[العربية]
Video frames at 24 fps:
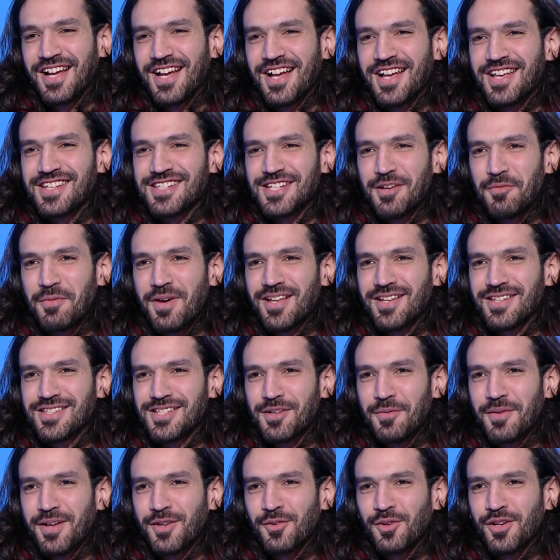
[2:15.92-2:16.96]
زمان
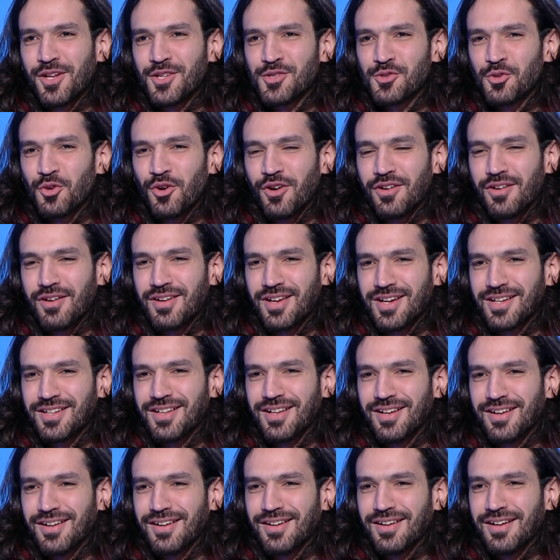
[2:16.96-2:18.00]
زمان وأنا صغير
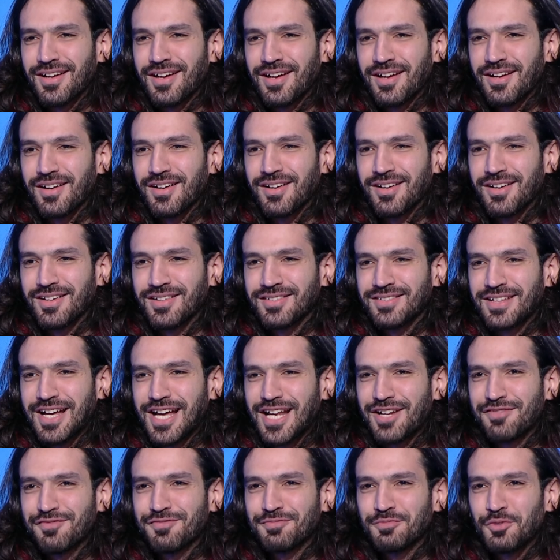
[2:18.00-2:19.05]
كده أنت آه،
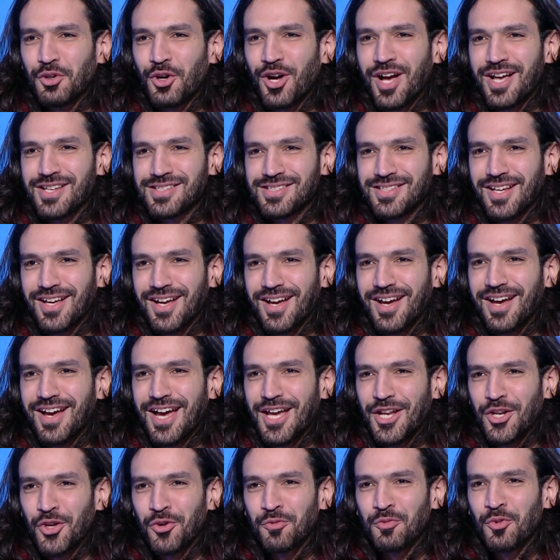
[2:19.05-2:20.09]
عارف بتوع آسيا
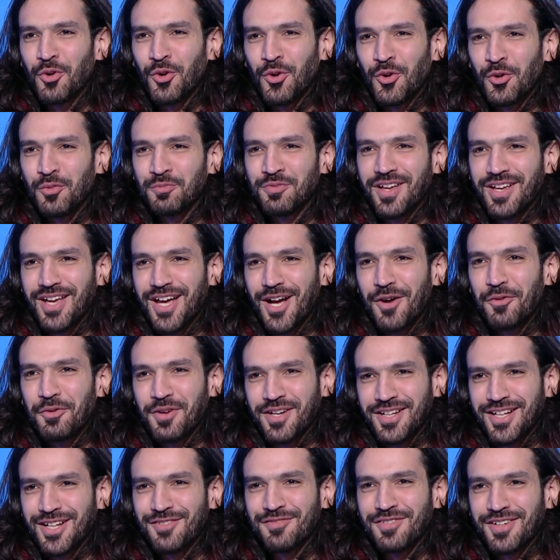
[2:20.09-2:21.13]
عينيهم كلهم ضيقة
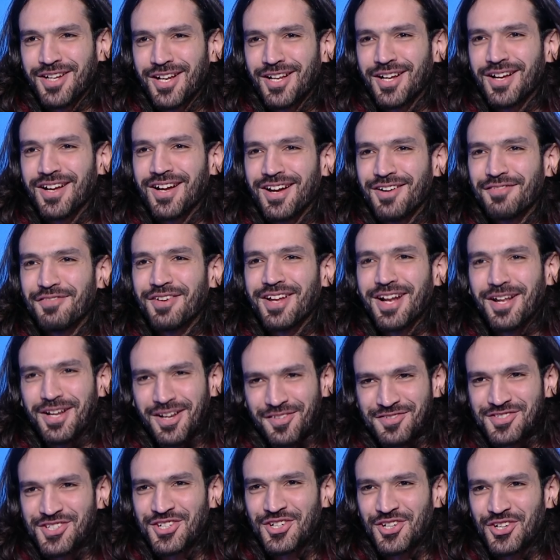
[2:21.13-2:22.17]
وكده فأنا آه. فأنا
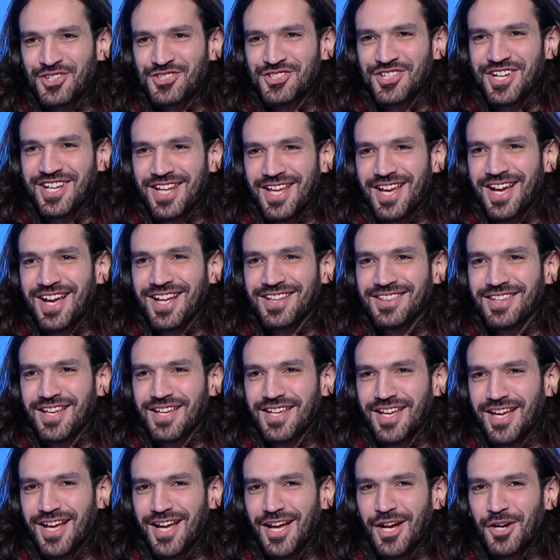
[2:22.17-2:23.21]
نفس القصة عينيا كانت
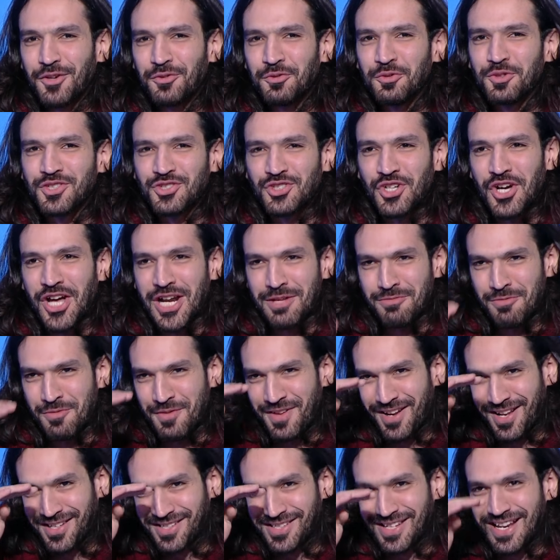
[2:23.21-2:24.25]
ضيقة والشعر
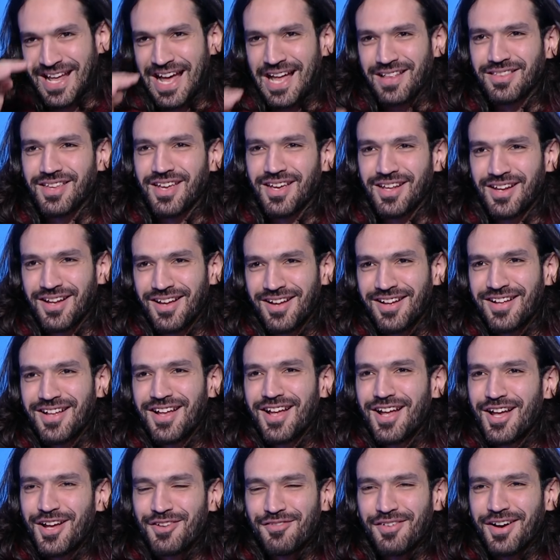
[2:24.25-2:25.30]
بيبقى نازل لحد هنا
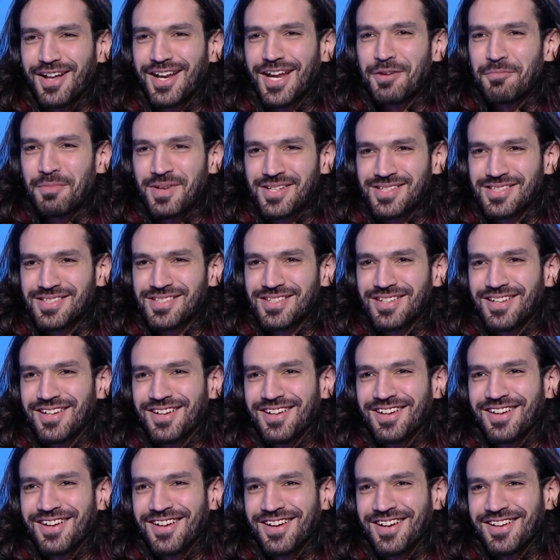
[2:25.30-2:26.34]
فقال لك بس
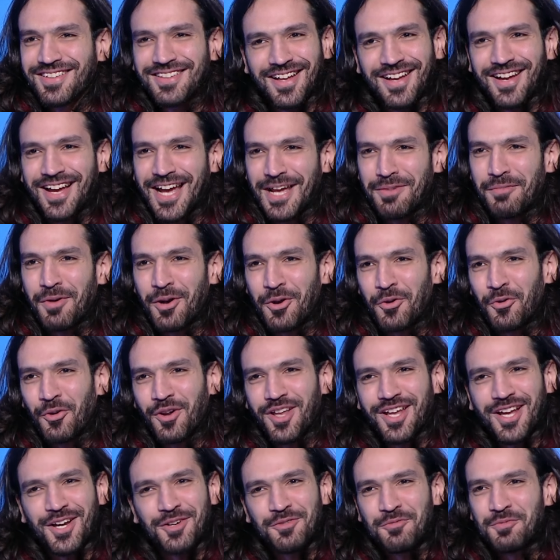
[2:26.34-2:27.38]
آه، ده هيبقى
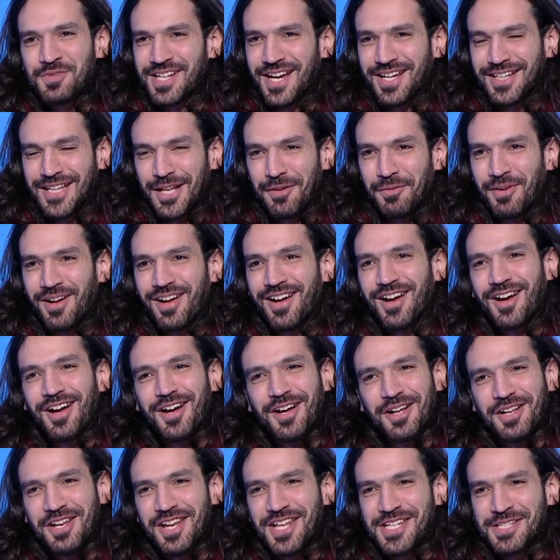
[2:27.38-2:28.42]
كوريا ومن ساعتها
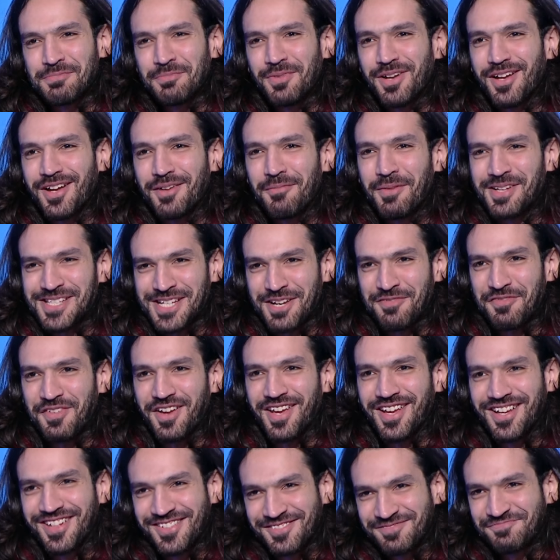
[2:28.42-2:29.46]
بقى الاسم مسك
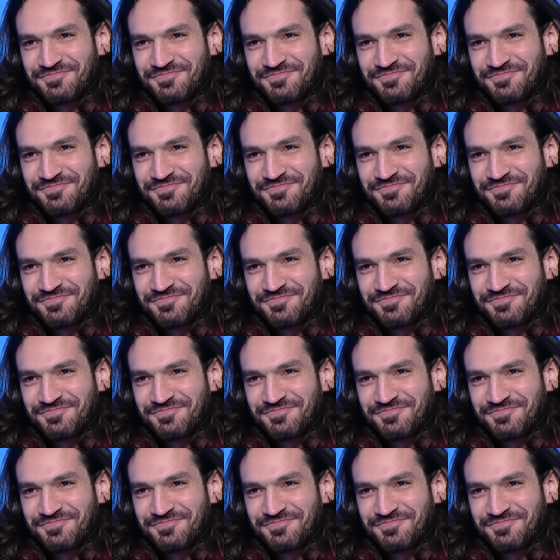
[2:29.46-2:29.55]
فيا ساعتها